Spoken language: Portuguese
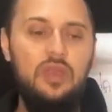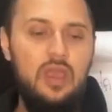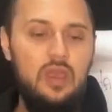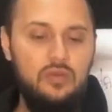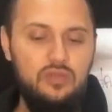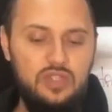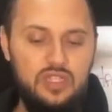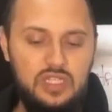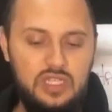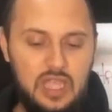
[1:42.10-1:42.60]

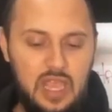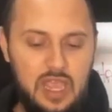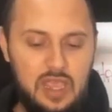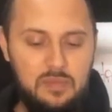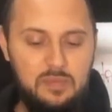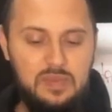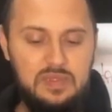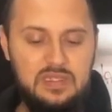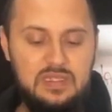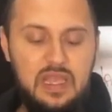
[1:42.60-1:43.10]
Porque os
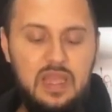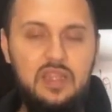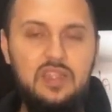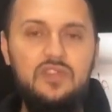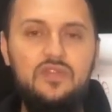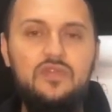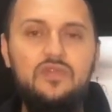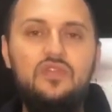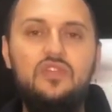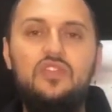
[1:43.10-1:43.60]
shapes,
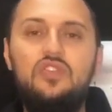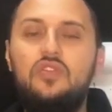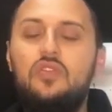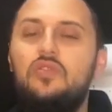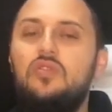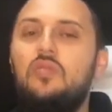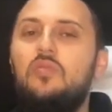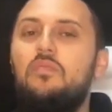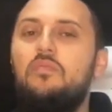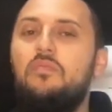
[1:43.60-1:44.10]
eles
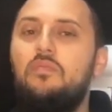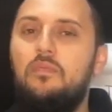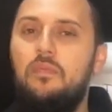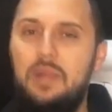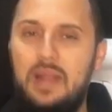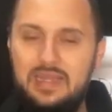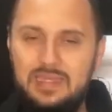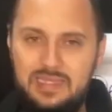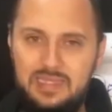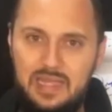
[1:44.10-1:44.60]
funcionam
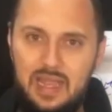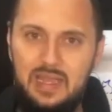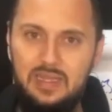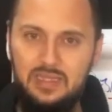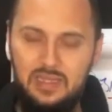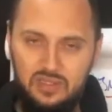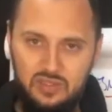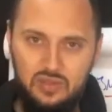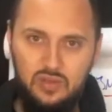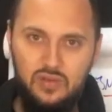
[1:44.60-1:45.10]
para
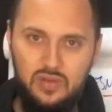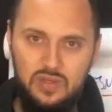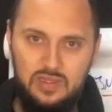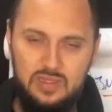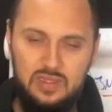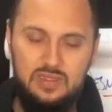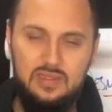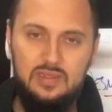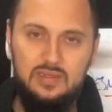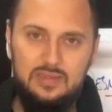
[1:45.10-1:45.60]
certas
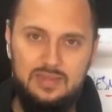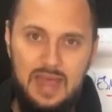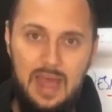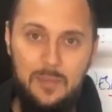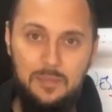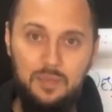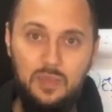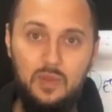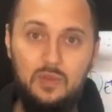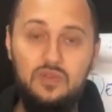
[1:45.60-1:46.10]
coisas,
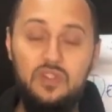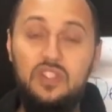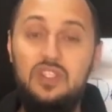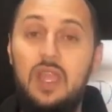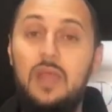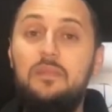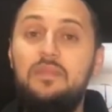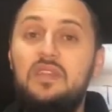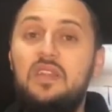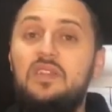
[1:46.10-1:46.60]
tá?
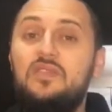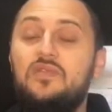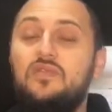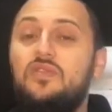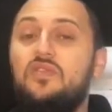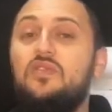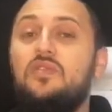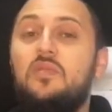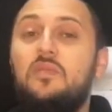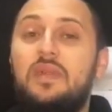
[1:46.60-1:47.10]
Os shapes
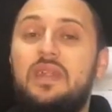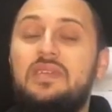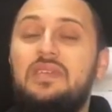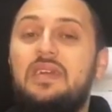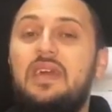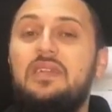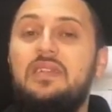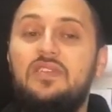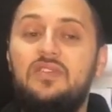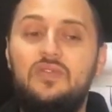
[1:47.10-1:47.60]
eles funcionam
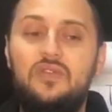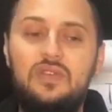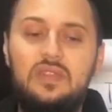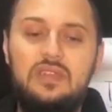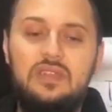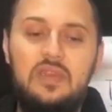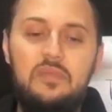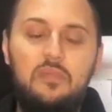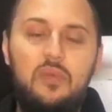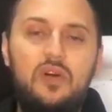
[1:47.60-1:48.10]
para certas
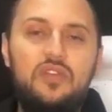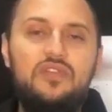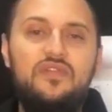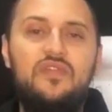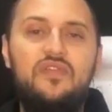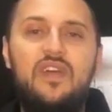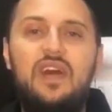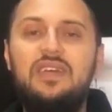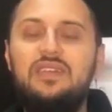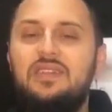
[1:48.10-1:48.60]
coisas que
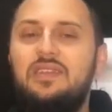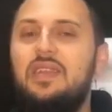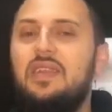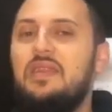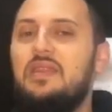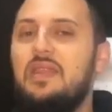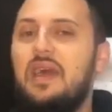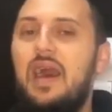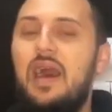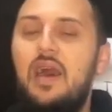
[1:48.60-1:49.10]
pode
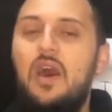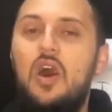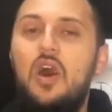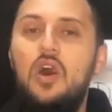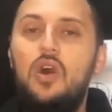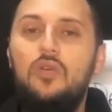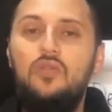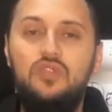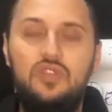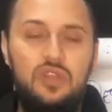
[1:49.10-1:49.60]
facilitar
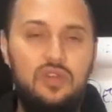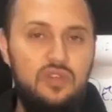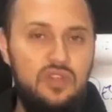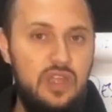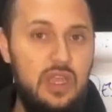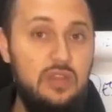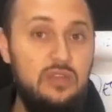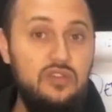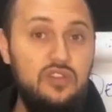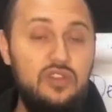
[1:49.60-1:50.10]
o
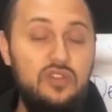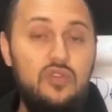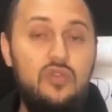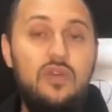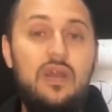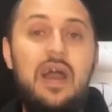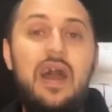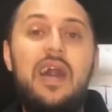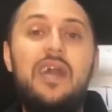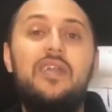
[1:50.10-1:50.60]
seu jeito de
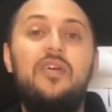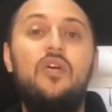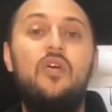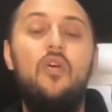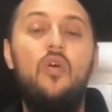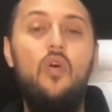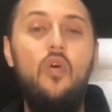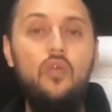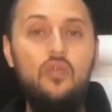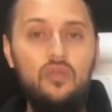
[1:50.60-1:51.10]

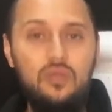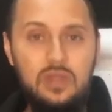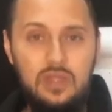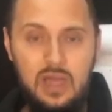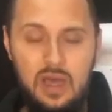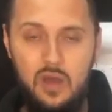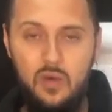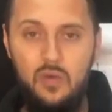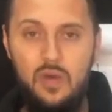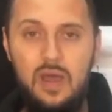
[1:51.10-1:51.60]
tocar ou
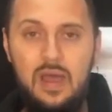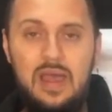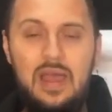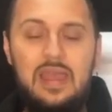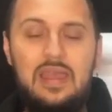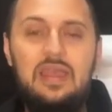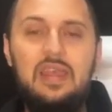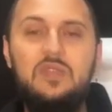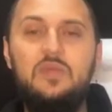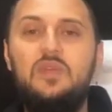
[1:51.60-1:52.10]
não.
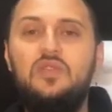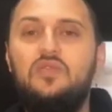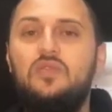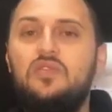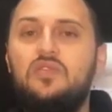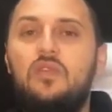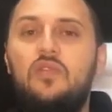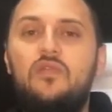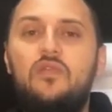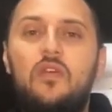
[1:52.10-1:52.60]
E as
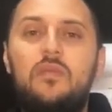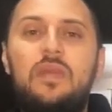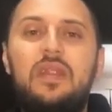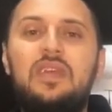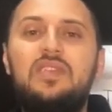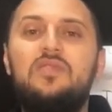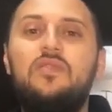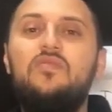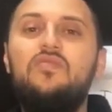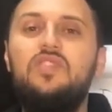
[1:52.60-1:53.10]
pessoas
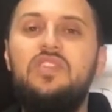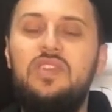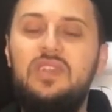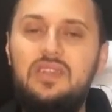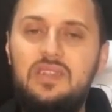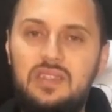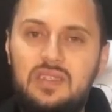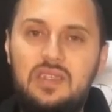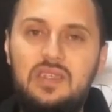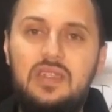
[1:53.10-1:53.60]
conforme elas vão
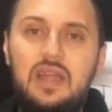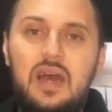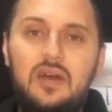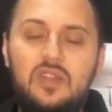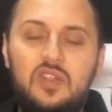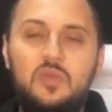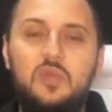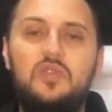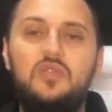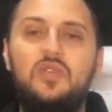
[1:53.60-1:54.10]
te
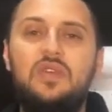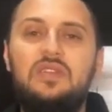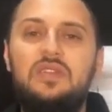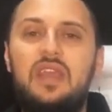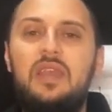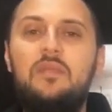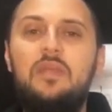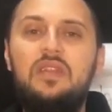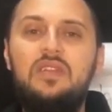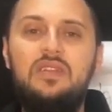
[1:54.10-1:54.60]
ensinando, as
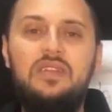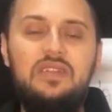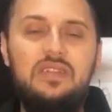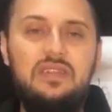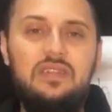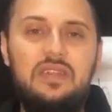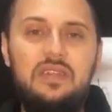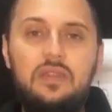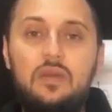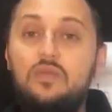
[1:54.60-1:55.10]
pessoas sempre
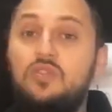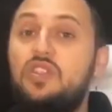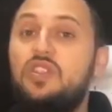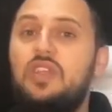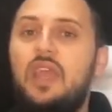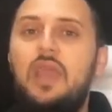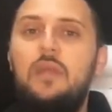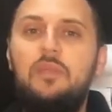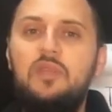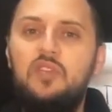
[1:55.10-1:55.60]
te ensinam
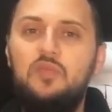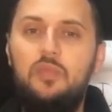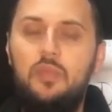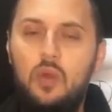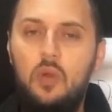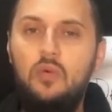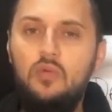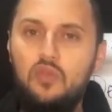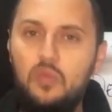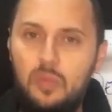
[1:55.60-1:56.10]
shapes
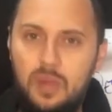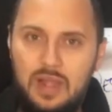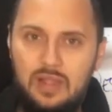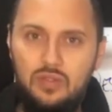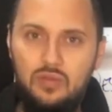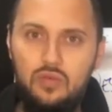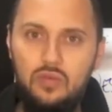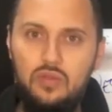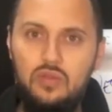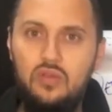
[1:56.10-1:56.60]
pronto
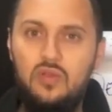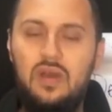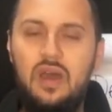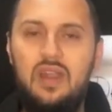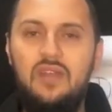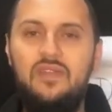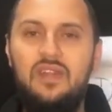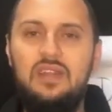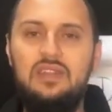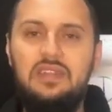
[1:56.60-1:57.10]
para tudo.
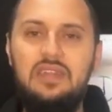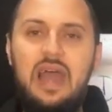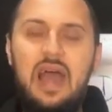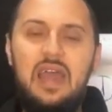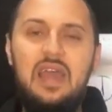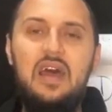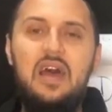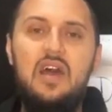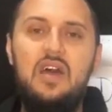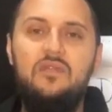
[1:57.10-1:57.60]
Então o cara fala
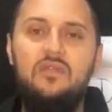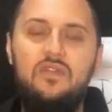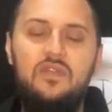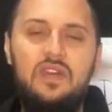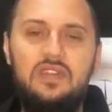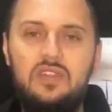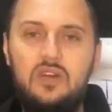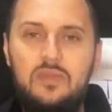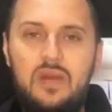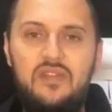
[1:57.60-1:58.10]
assim: "Ah,
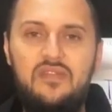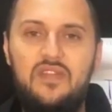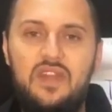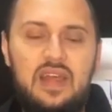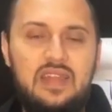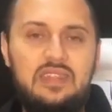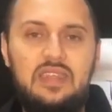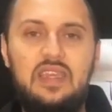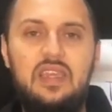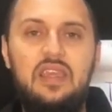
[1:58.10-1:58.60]
vou fazer uma
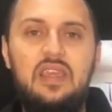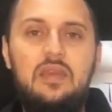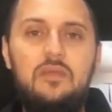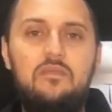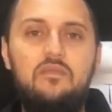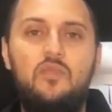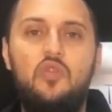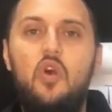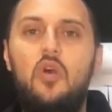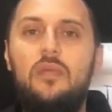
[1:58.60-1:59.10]
frase
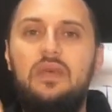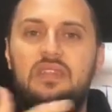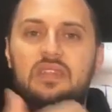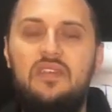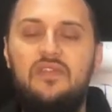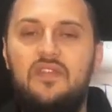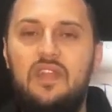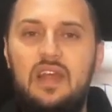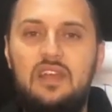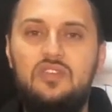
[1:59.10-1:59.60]
aqui,
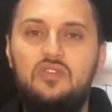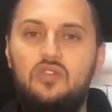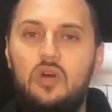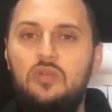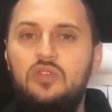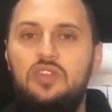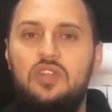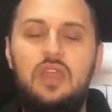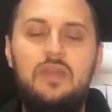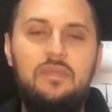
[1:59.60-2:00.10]
toma essa frase,
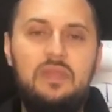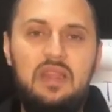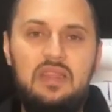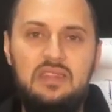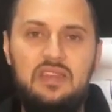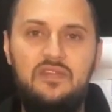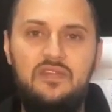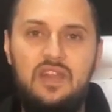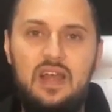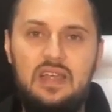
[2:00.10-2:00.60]
toma o
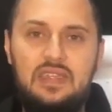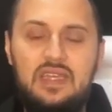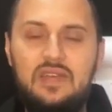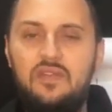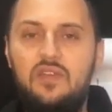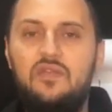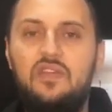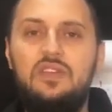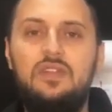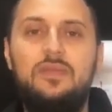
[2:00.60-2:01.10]
shape dessa
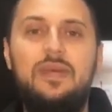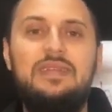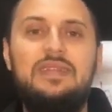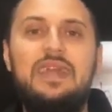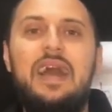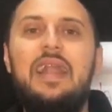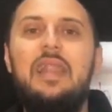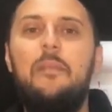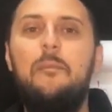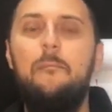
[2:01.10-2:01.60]
frase. Ah, vou fazer
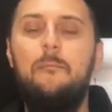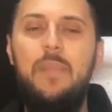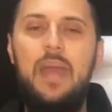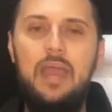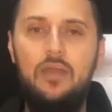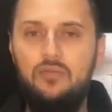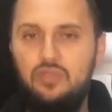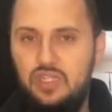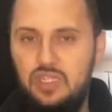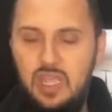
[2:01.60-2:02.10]
uma escala,
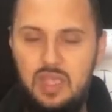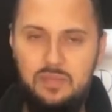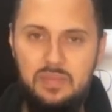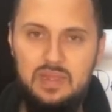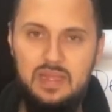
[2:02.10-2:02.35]
pega o